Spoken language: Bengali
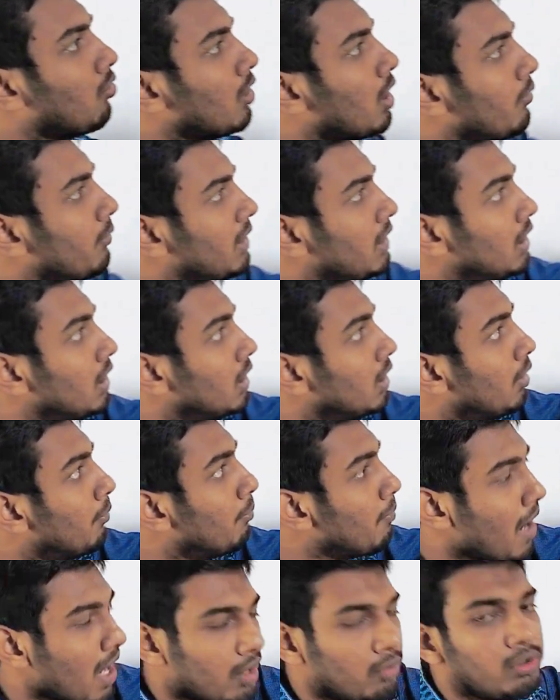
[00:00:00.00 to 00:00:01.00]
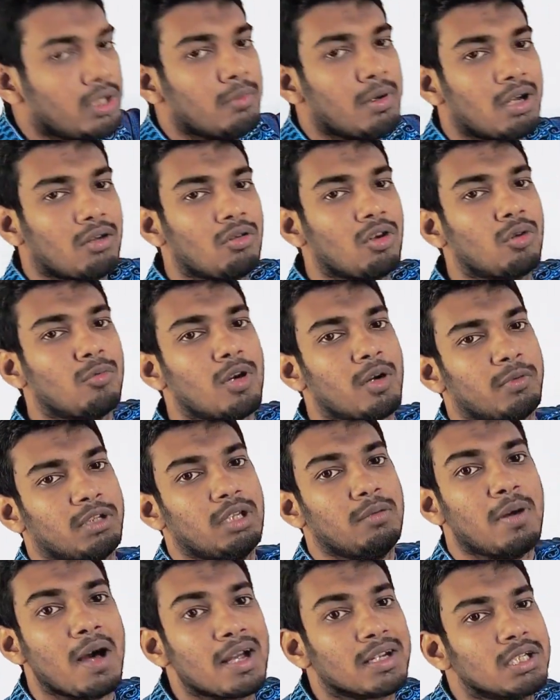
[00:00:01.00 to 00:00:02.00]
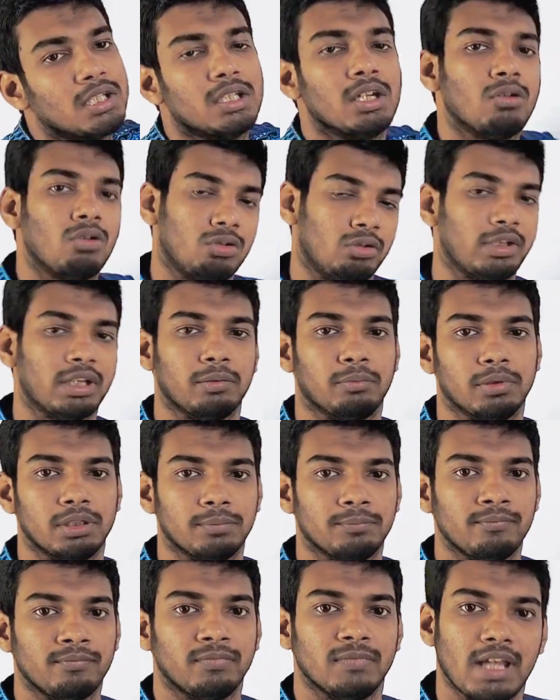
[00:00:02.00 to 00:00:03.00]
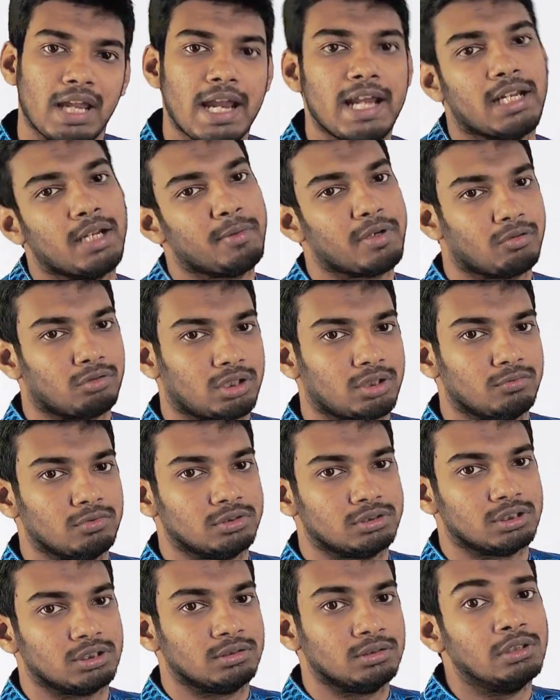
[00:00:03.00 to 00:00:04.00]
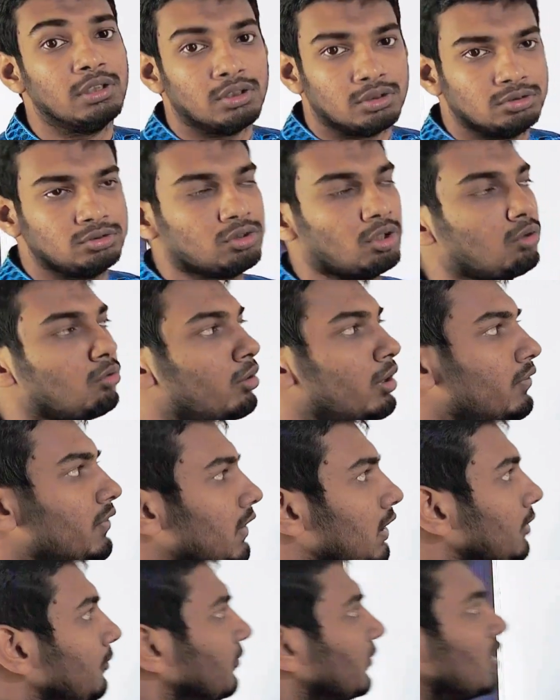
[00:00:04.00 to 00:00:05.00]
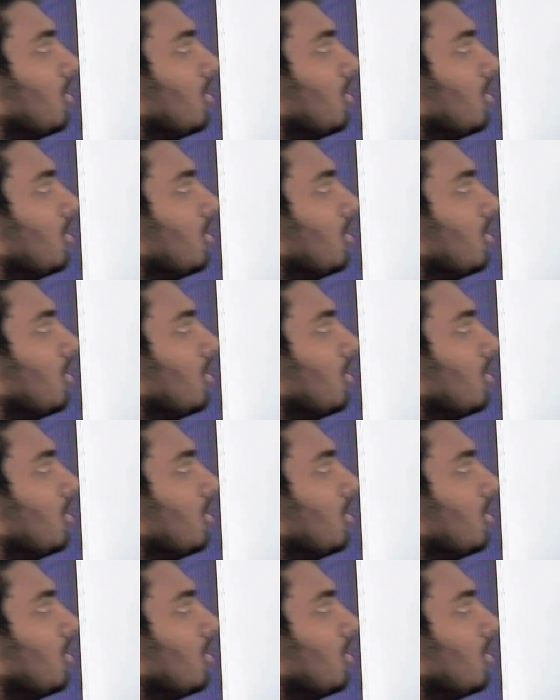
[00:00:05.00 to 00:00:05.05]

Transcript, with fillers: যখন আমি বারো দিয়ে ভাগ করবো আমাদের ভাগশেষটা কত থাকবে এটা বের করতে বলছে চলো করে ফেলি